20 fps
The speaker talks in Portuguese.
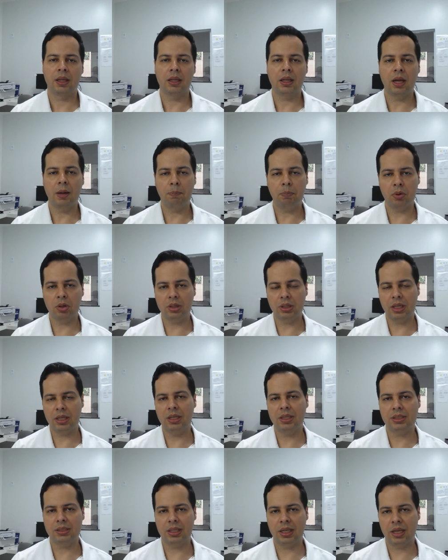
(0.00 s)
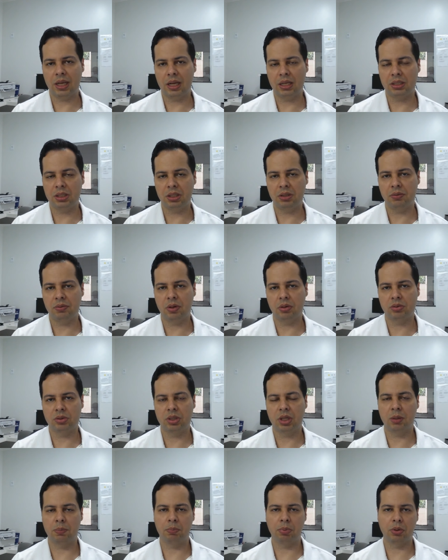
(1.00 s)
E a proteína C reativa, ao
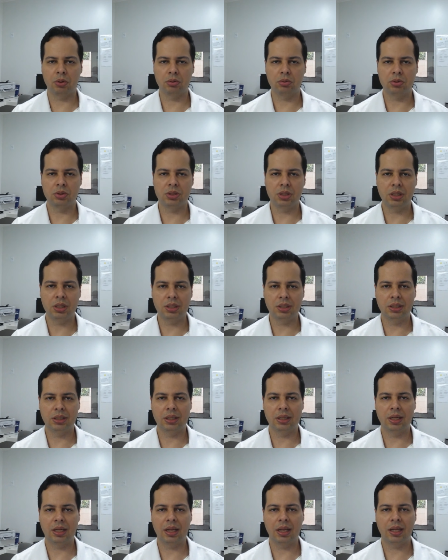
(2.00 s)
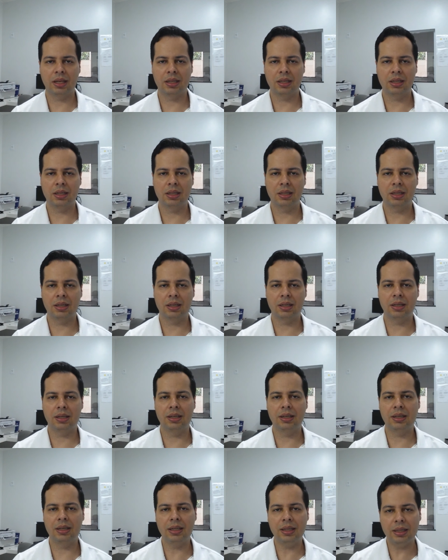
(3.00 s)
ser produzida, ela
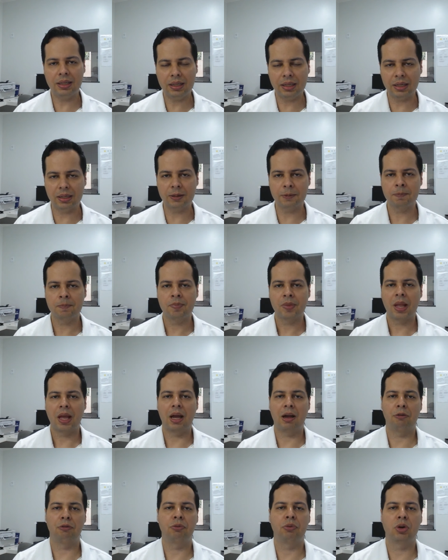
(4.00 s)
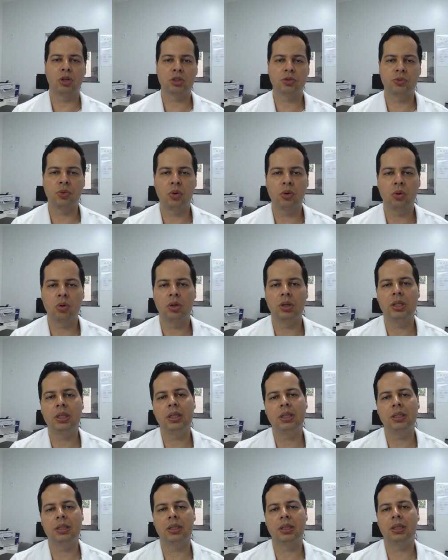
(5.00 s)
liga a
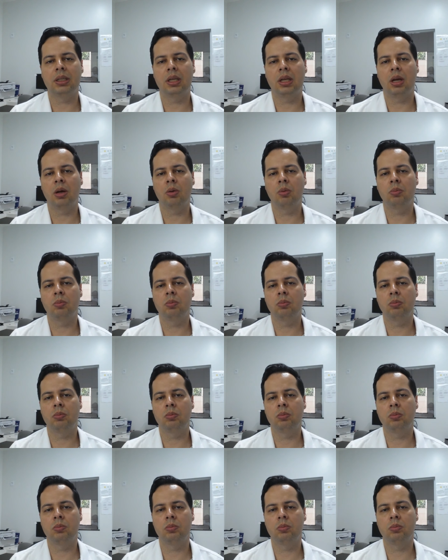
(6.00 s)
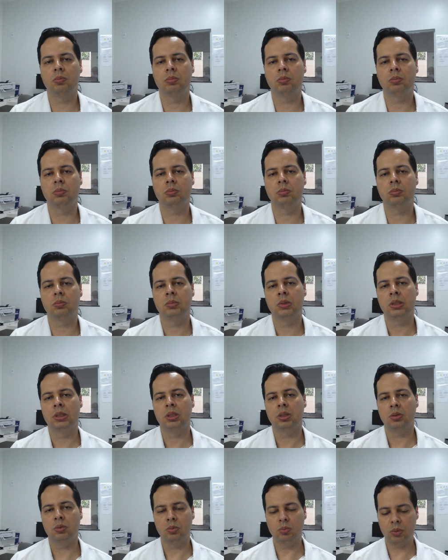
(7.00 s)
fosfocolina, que é um, um
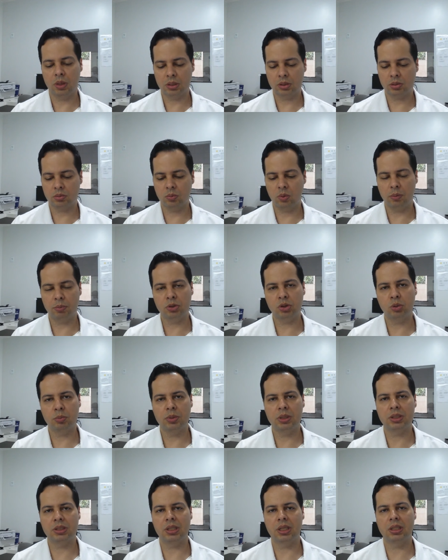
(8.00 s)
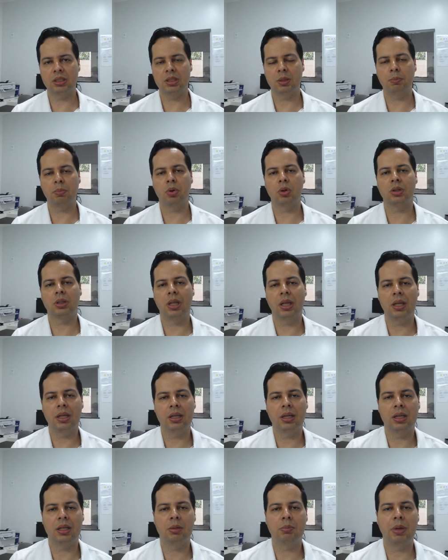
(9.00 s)
uma, uma substância
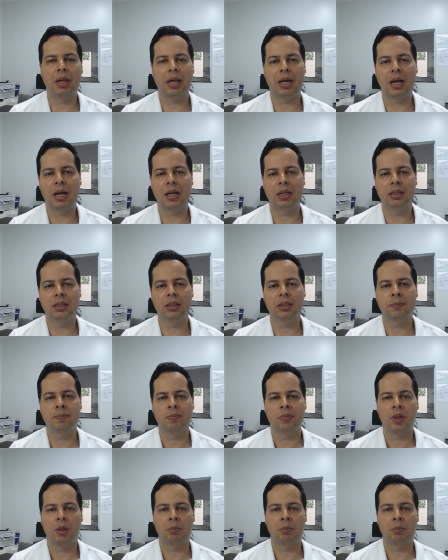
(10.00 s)
proteica liberada